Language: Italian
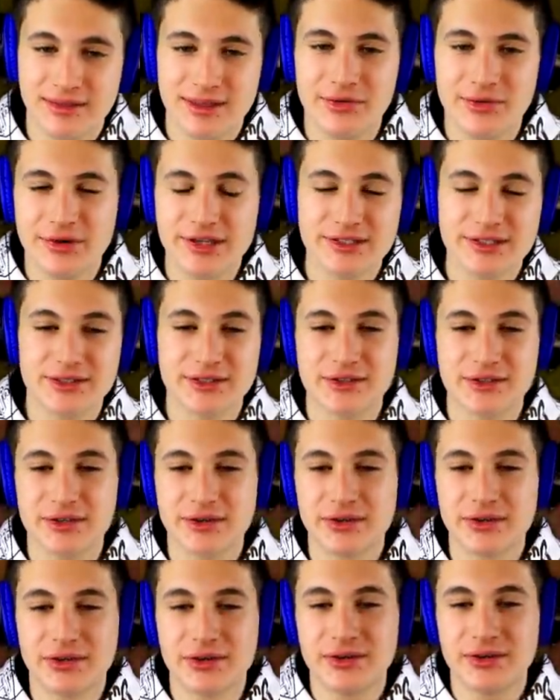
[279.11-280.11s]
di
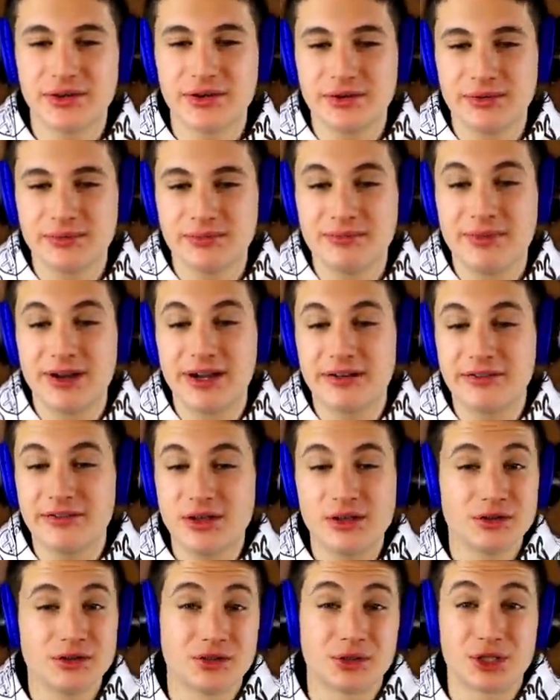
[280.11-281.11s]
questo
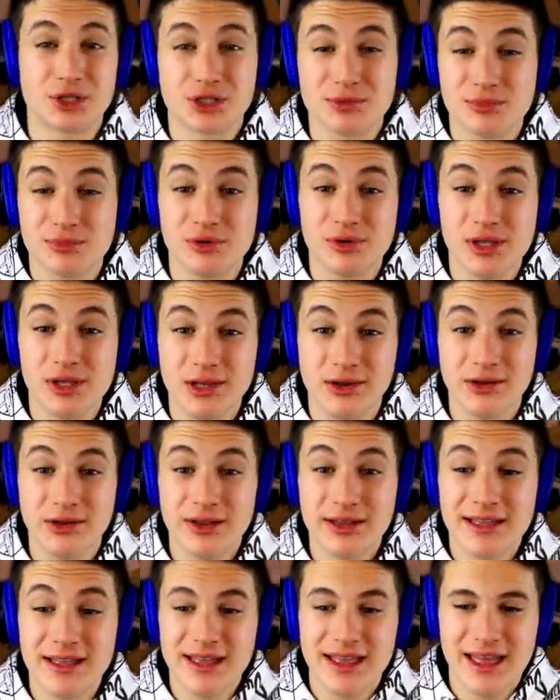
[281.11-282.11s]
meraviglioso cespuglio,
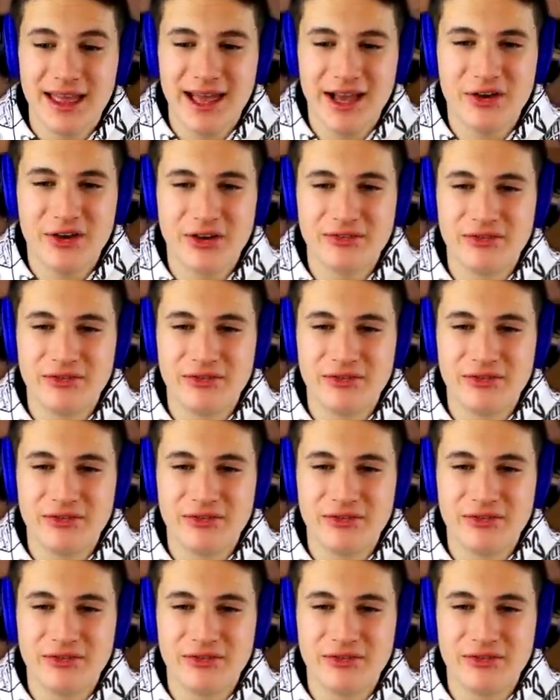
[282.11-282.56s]
ecco a